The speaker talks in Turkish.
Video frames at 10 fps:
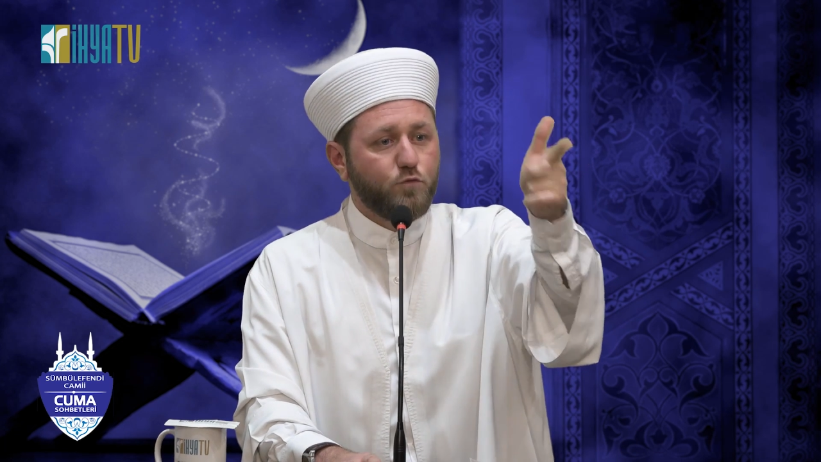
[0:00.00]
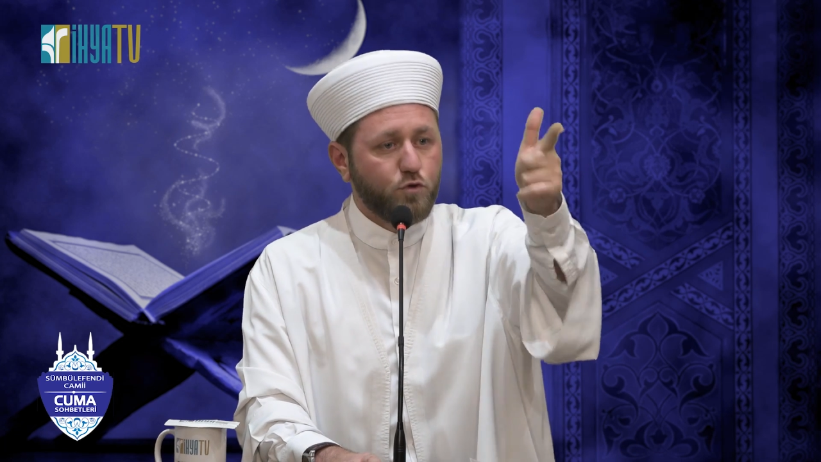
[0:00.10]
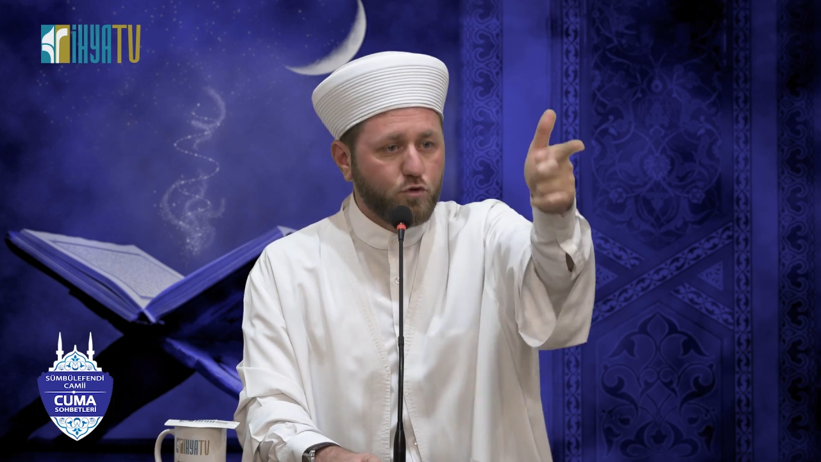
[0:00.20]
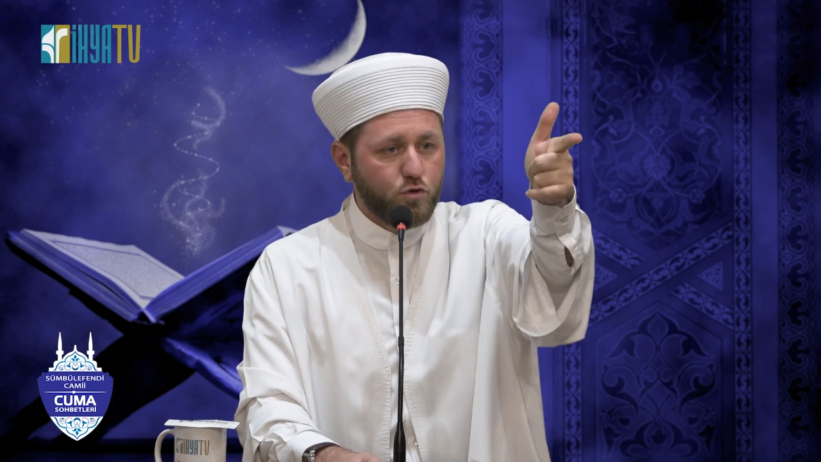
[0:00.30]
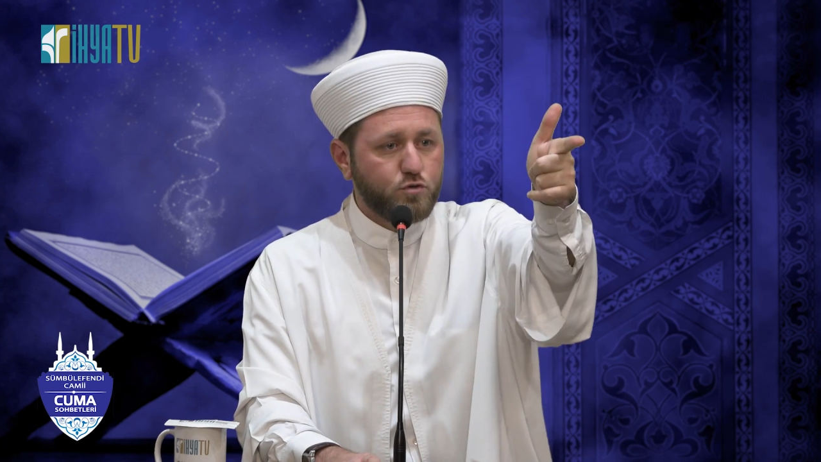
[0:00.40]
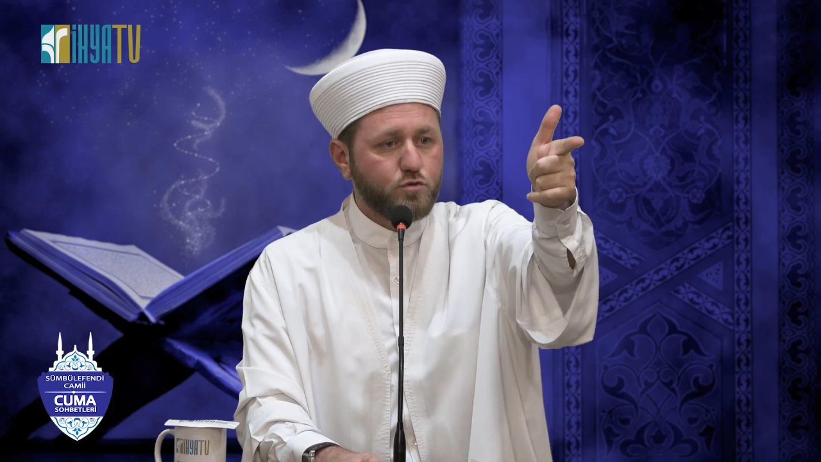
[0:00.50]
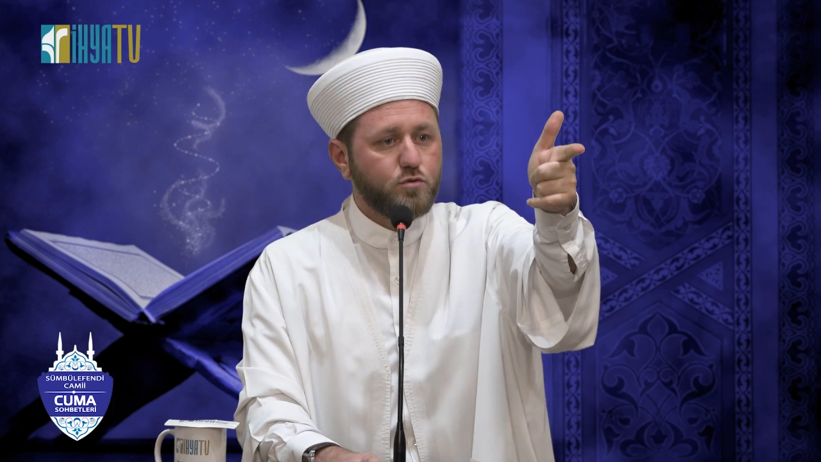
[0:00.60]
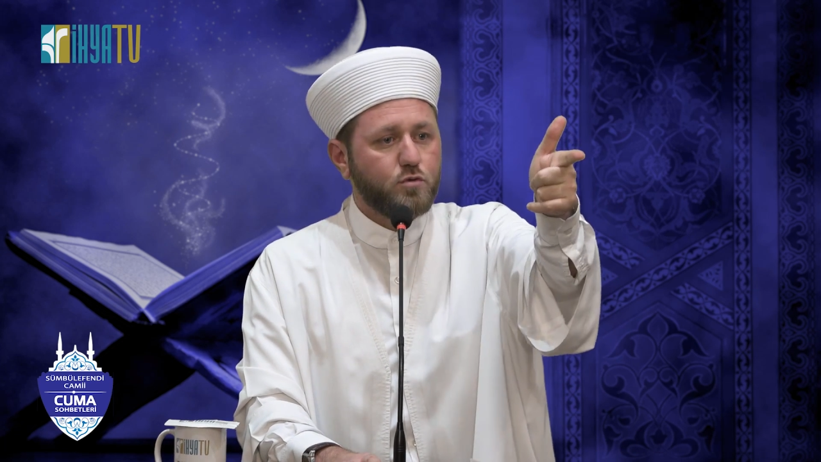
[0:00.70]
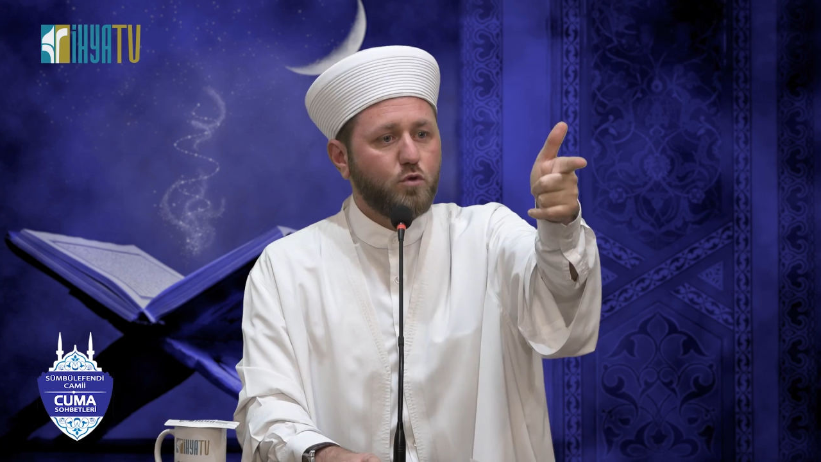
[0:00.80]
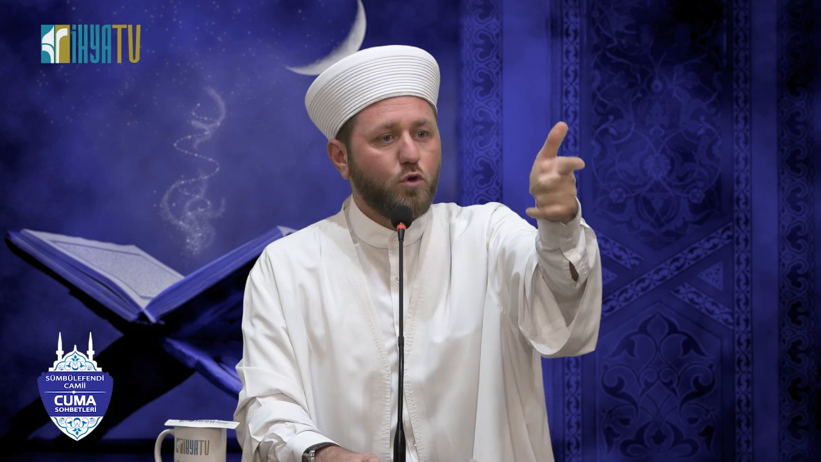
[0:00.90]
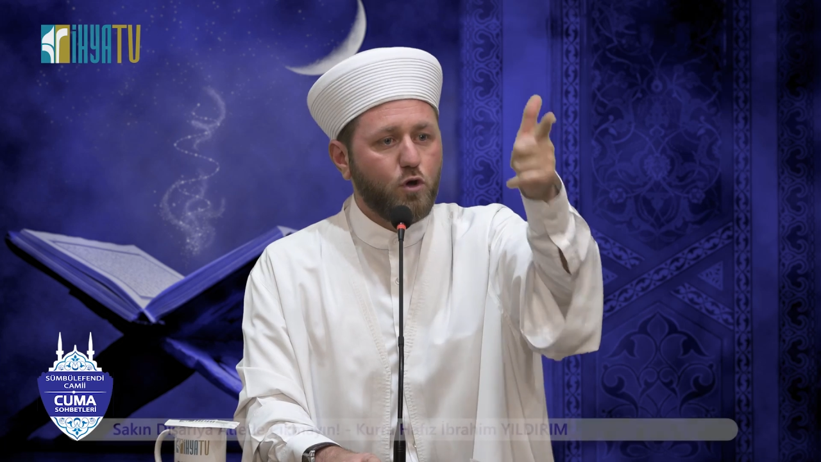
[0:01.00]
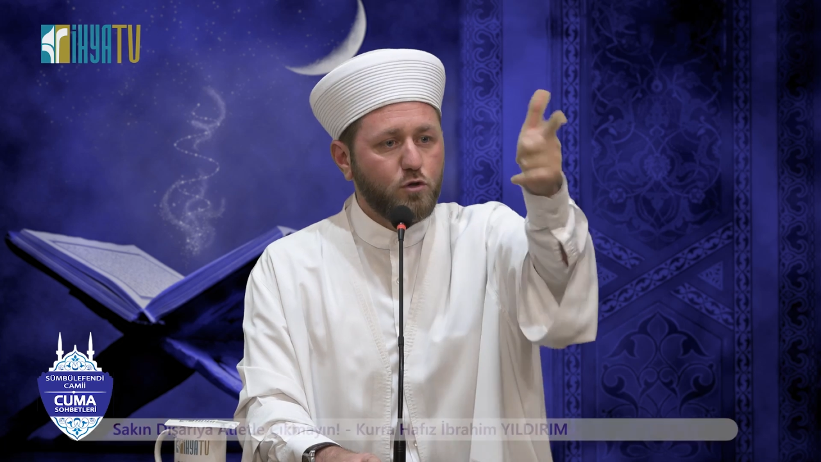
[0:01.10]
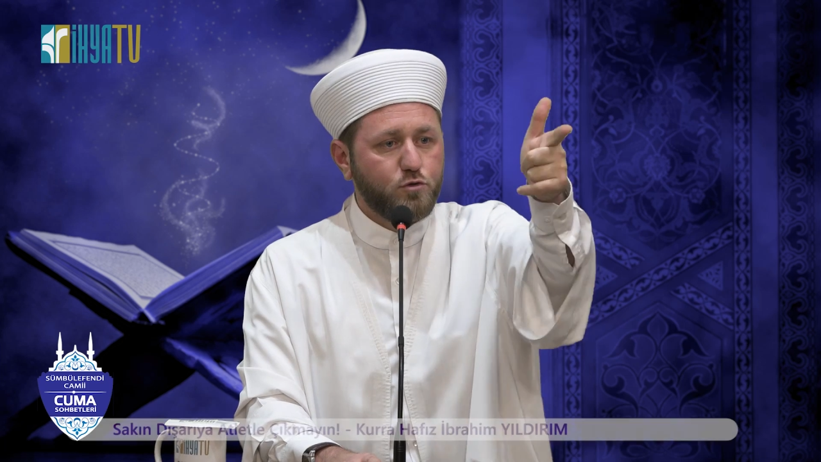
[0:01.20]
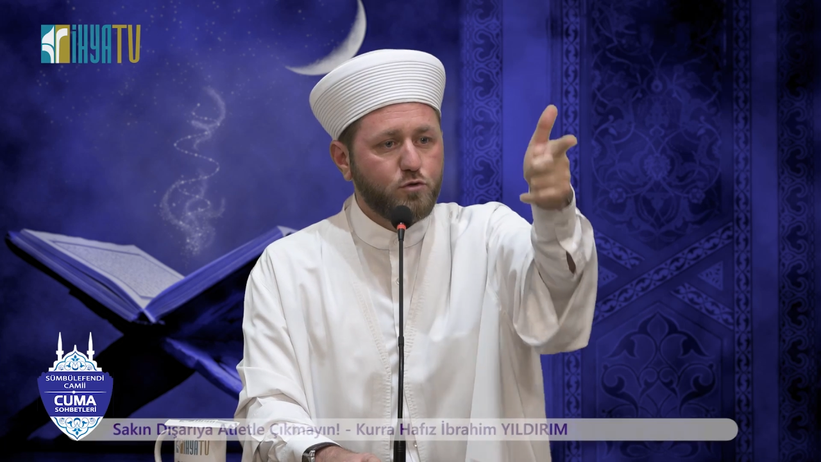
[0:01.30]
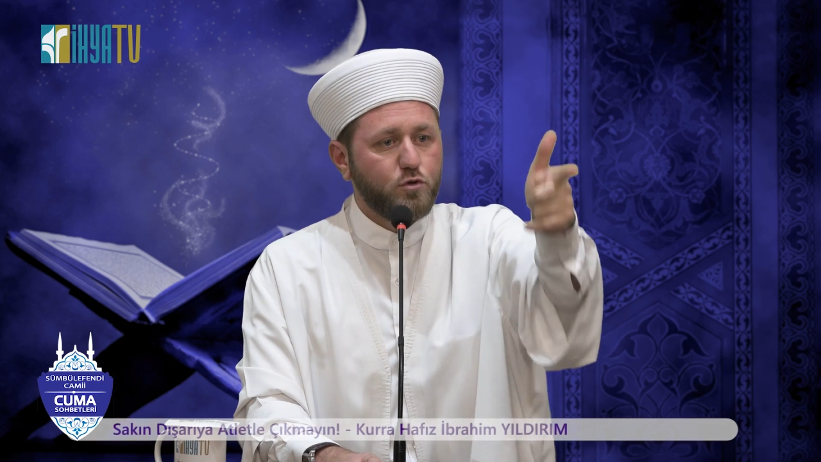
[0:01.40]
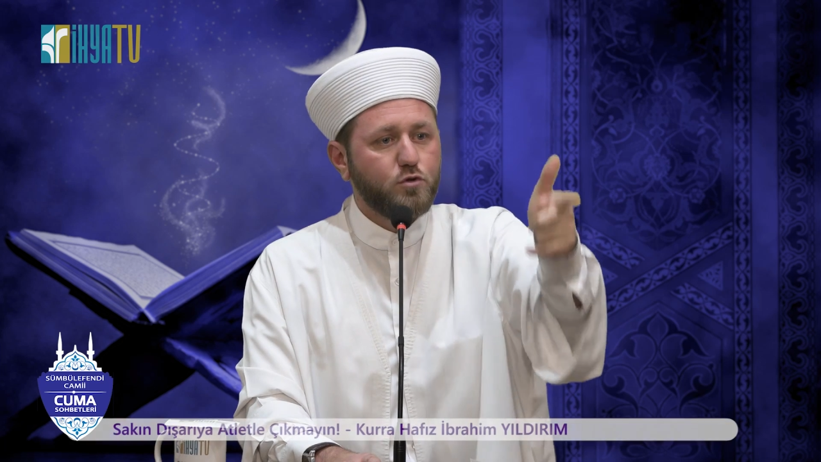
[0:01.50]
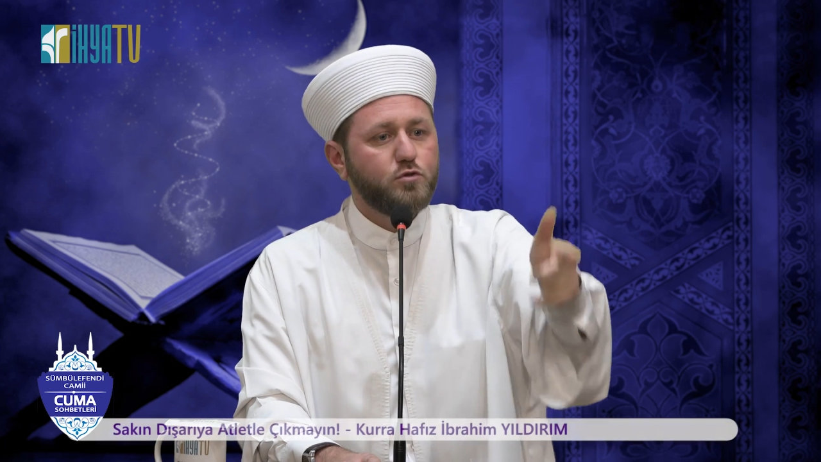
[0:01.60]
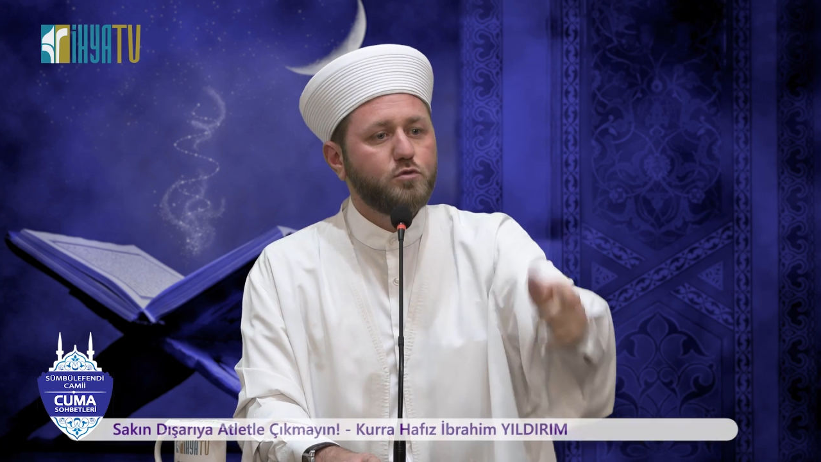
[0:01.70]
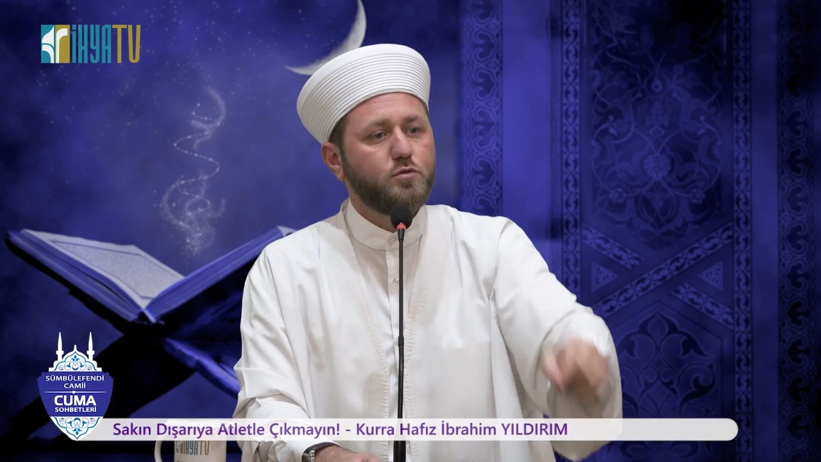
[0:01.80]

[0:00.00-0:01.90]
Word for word: vurur, öldürür.